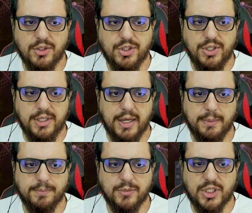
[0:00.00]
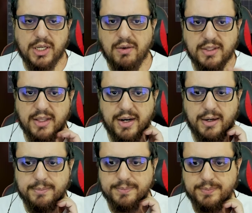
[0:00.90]
Şimdi canavar
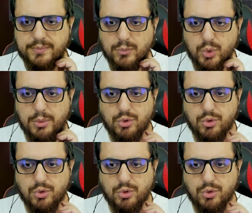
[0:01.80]
tara. Burada